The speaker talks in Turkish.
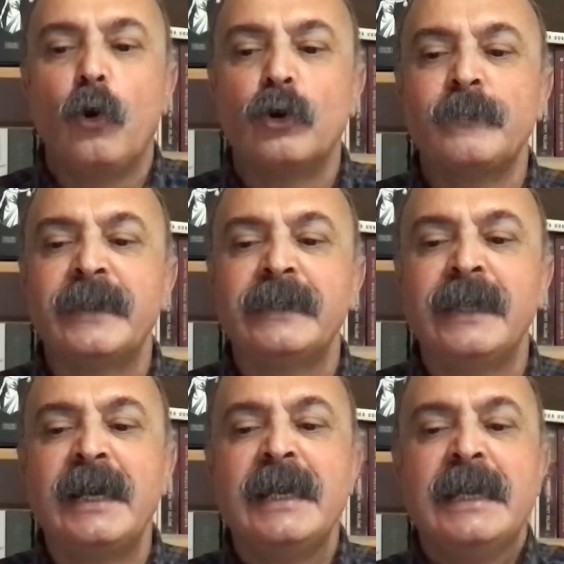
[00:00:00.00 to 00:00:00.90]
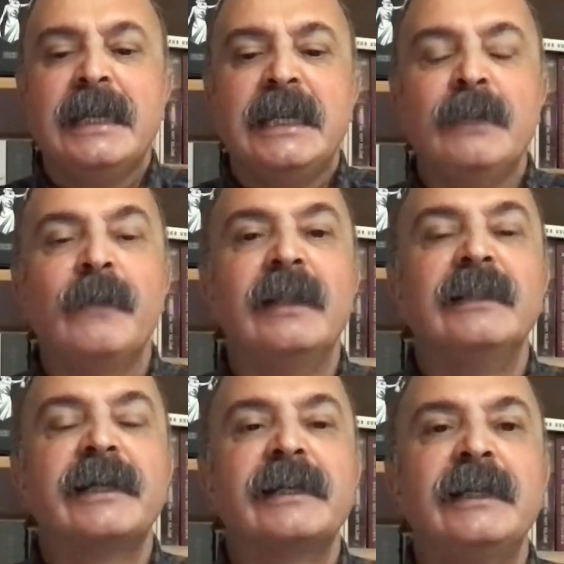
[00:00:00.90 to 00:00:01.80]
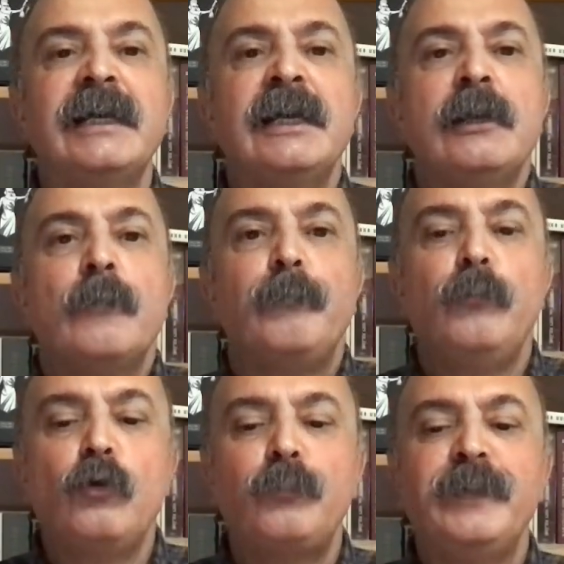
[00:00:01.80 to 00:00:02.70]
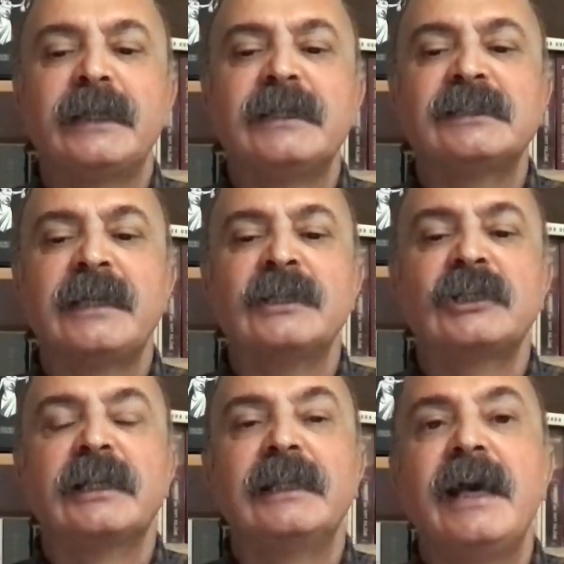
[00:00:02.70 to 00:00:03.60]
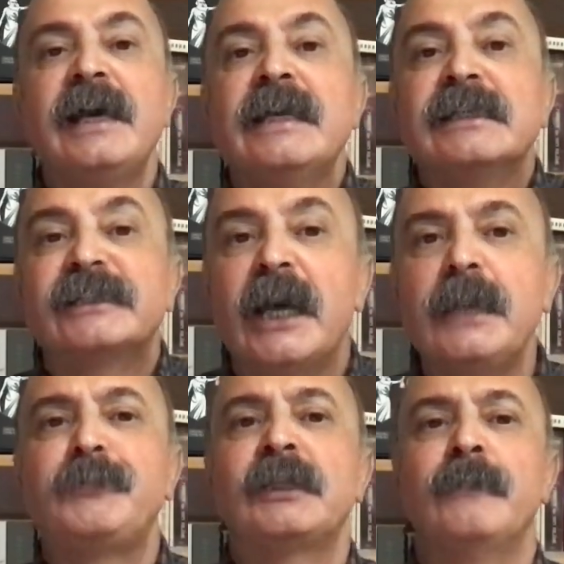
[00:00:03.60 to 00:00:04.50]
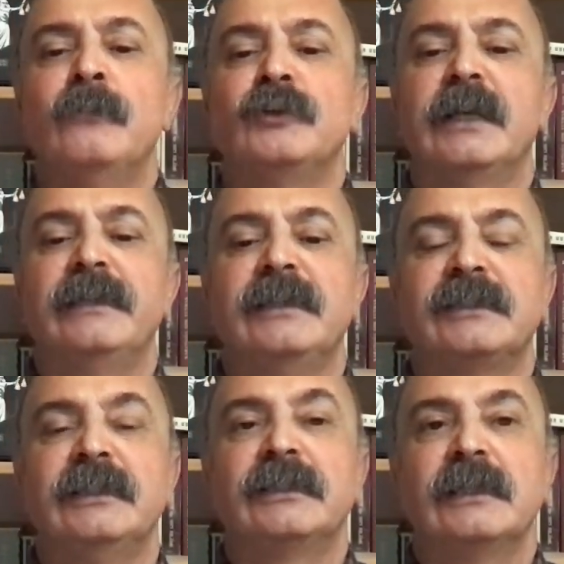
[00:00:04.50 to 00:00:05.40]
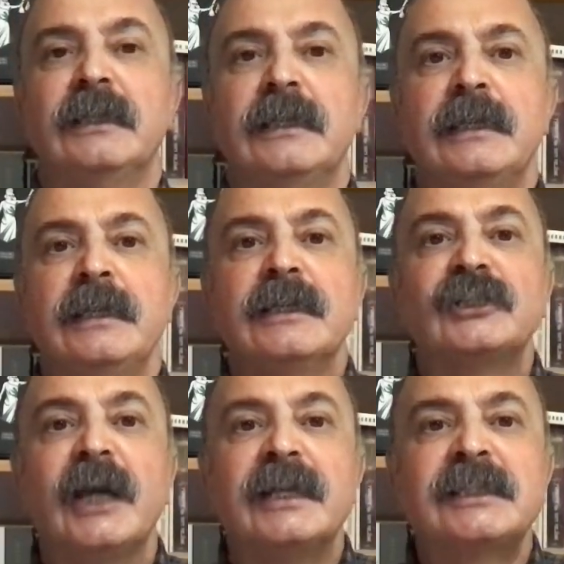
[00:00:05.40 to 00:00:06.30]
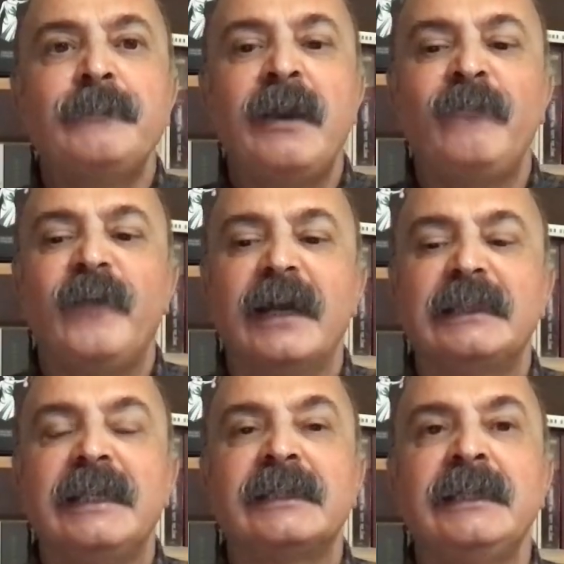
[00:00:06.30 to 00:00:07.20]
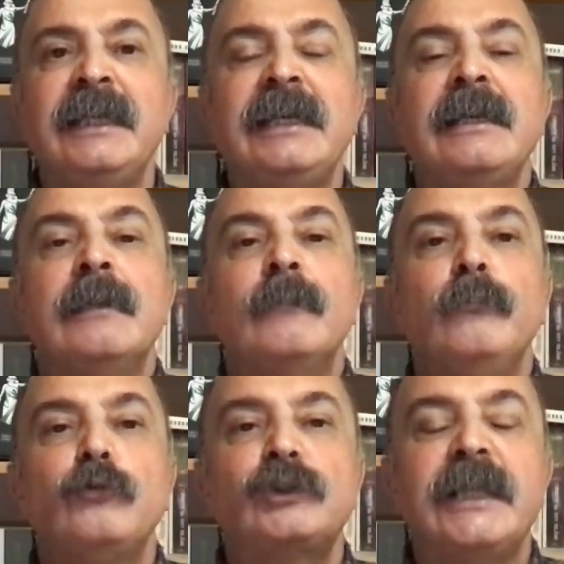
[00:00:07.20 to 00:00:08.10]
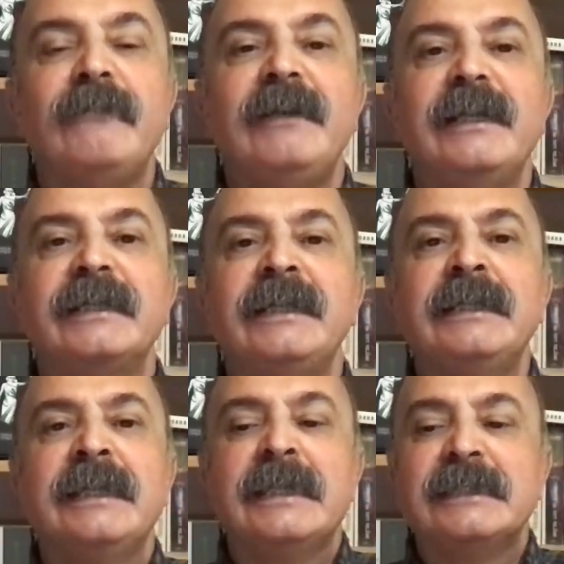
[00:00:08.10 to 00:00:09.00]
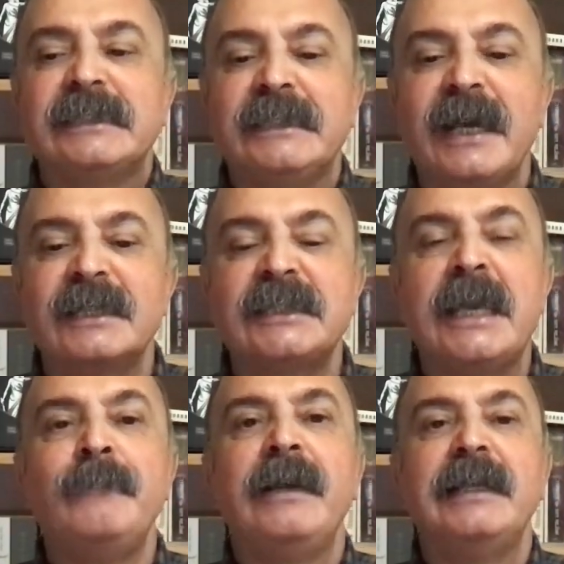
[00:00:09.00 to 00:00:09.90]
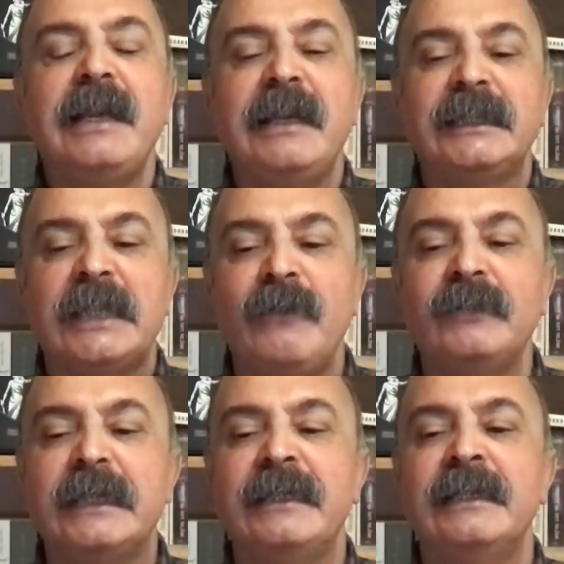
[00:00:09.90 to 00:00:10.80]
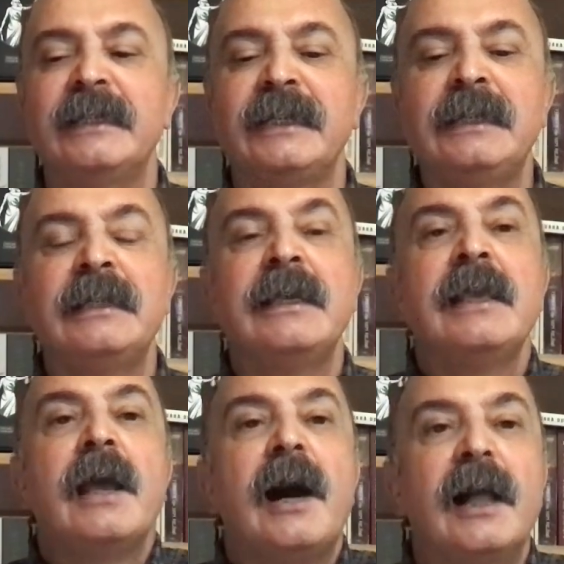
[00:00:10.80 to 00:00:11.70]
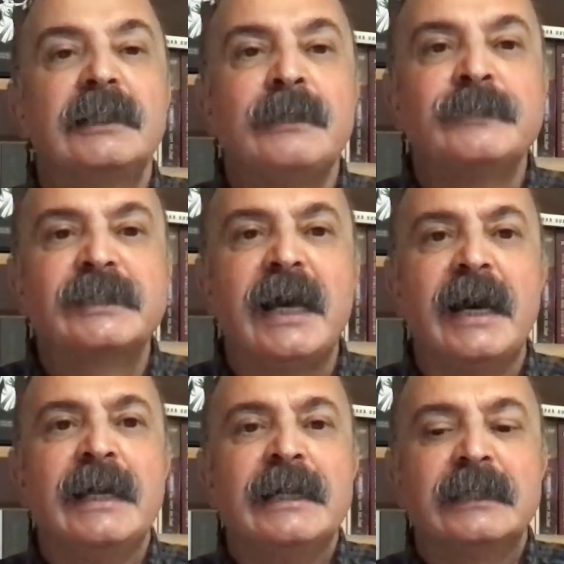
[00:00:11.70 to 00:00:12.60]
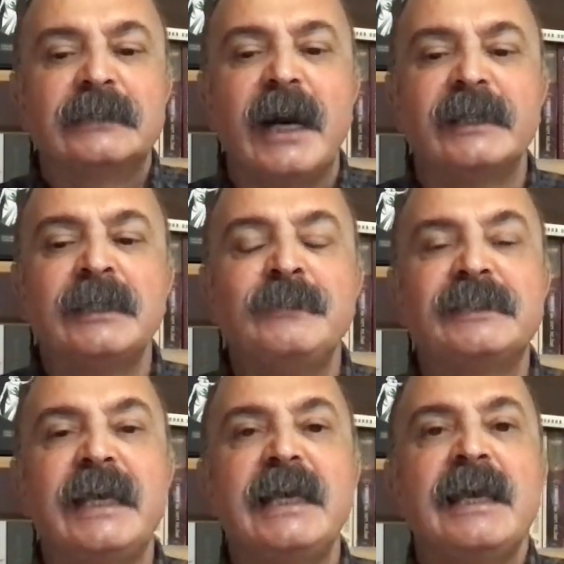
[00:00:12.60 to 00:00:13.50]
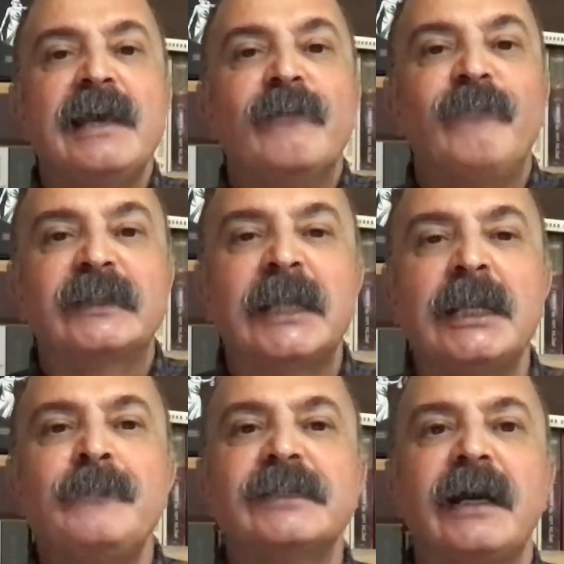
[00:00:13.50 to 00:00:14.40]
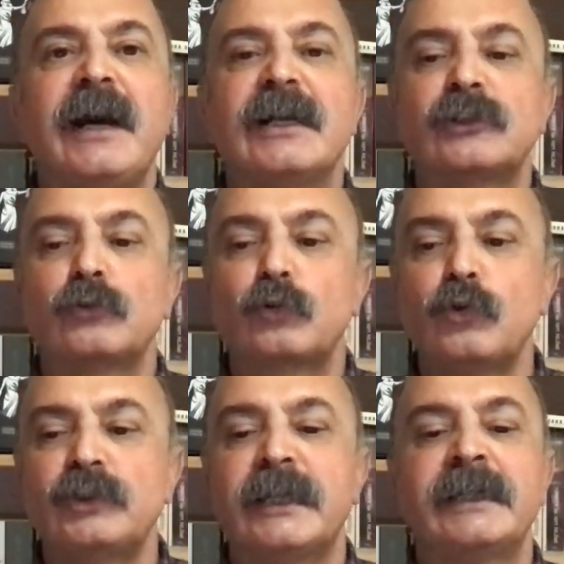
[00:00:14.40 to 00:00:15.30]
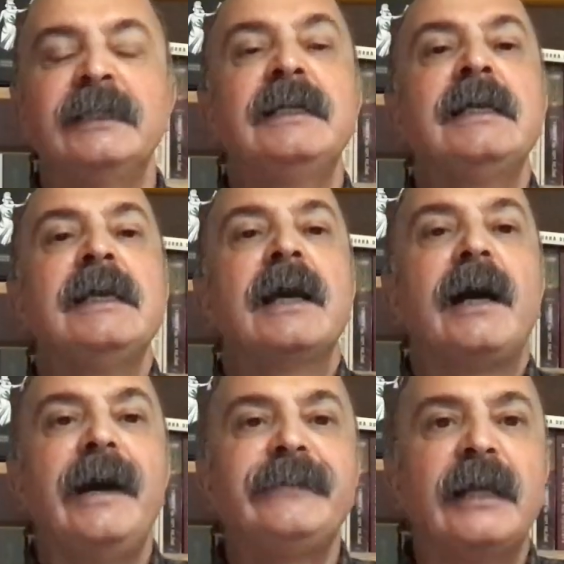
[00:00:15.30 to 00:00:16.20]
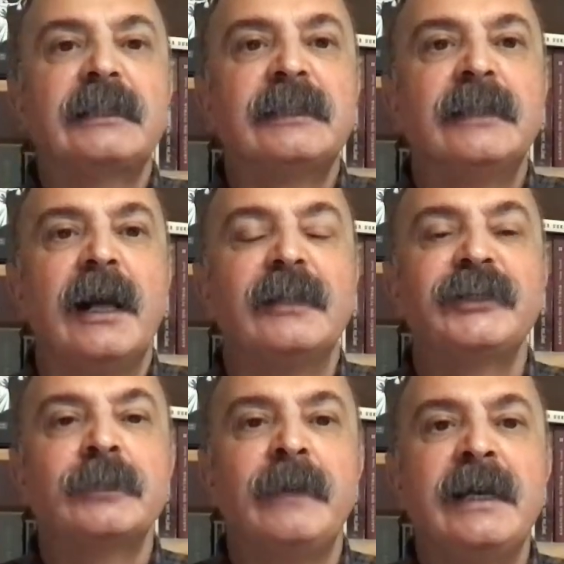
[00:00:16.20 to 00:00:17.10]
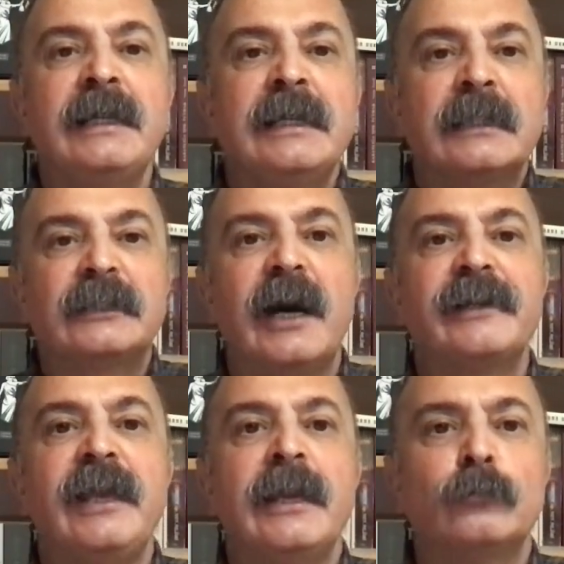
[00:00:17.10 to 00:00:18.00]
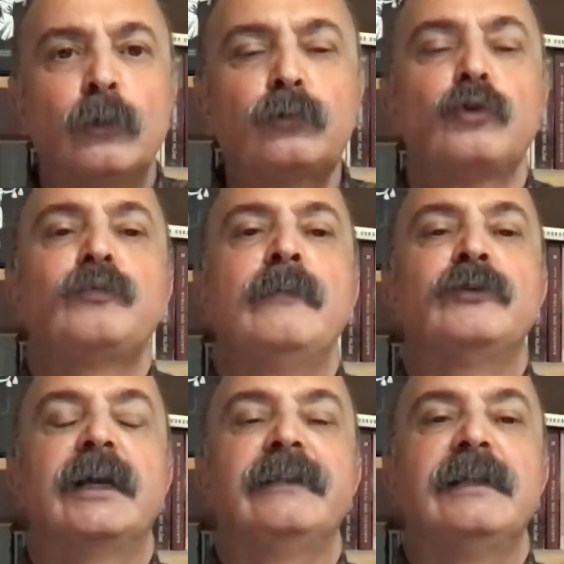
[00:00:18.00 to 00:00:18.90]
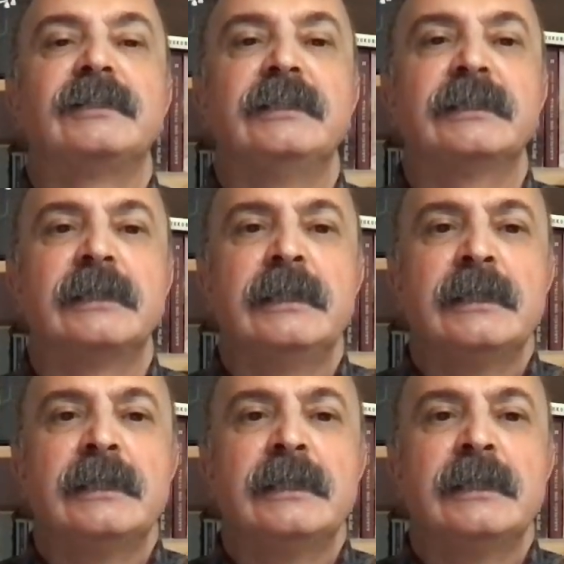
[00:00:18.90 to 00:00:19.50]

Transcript: ormanına, limanlarına büyük bir kıskançlıkla sahip çıkma mücadelesidir şahsi menfaatlerini müstevlilerin, siyasi emelleriyle tevhid edenlerin halkımıza, tarihimize, vatanımıza karşı suçlarını kayıt altına aldırma, tarihe not düşme mücadelesidir.